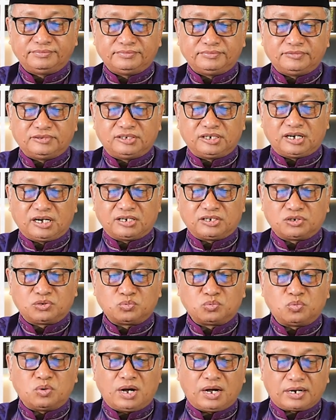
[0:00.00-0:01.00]
dengan
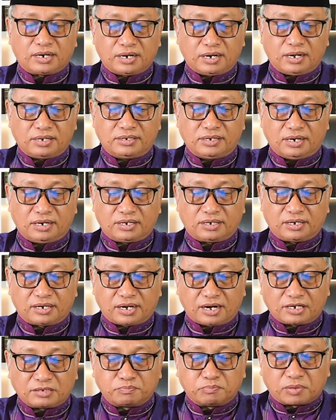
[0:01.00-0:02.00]
suara yang
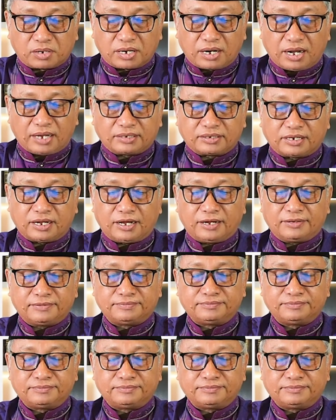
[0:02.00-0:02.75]
keras berkata,